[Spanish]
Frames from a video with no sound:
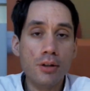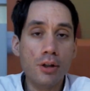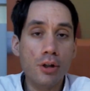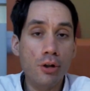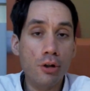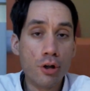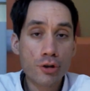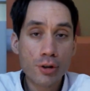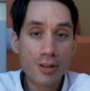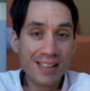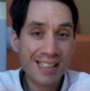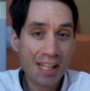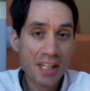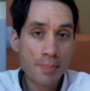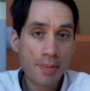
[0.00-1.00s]
No soy
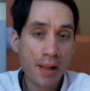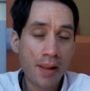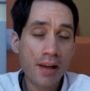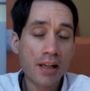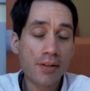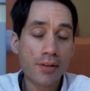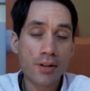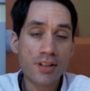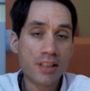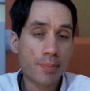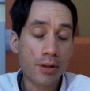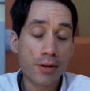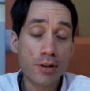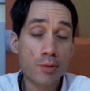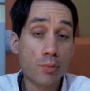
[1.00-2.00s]
nadie para dar lecciones de
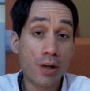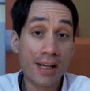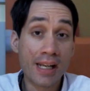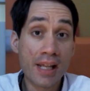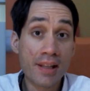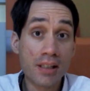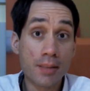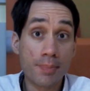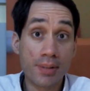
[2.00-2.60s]
periodismo a nadie,